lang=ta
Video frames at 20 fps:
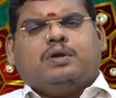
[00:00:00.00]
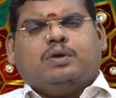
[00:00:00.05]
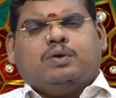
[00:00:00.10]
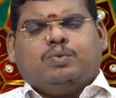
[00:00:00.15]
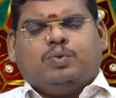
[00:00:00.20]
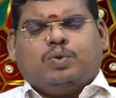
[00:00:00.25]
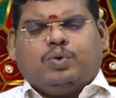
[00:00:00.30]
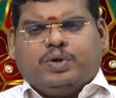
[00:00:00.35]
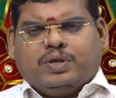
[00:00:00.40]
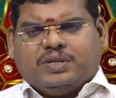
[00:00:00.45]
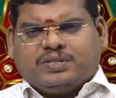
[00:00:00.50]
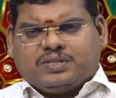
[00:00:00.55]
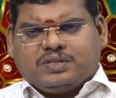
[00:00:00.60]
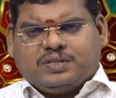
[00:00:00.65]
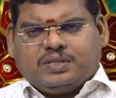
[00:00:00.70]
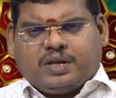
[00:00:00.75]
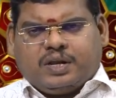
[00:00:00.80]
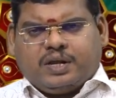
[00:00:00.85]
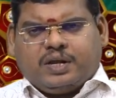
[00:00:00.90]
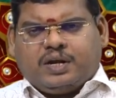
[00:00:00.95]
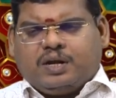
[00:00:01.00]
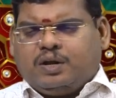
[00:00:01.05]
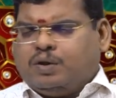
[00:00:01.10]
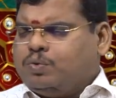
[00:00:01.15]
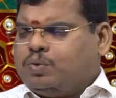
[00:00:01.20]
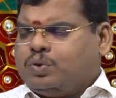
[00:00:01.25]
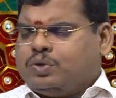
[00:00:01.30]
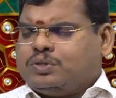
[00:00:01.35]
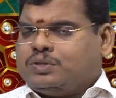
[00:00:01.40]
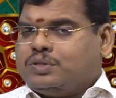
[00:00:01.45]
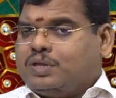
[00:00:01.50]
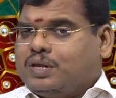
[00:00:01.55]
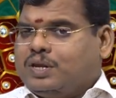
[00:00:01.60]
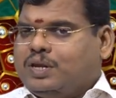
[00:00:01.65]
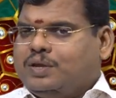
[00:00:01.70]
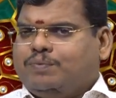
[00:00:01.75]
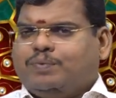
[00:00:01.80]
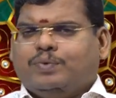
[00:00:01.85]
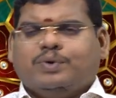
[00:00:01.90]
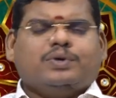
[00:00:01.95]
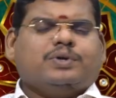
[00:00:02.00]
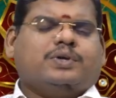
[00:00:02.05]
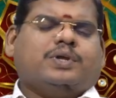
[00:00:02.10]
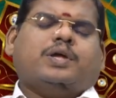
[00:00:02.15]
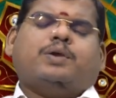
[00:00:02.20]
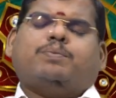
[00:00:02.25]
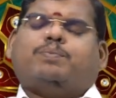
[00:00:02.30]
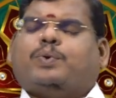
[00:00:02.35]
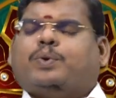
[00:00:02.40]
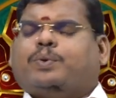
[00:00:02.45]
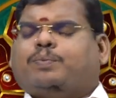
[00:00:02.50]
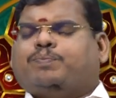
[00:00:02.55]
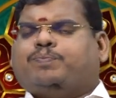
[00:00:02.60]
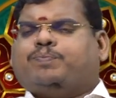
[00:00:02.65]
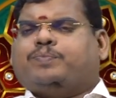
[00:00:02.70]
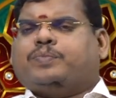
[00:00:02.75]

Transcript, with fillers: உங்களுடைய சிந்தனைகளில் ஒரு தெளிவு ஏற்படும்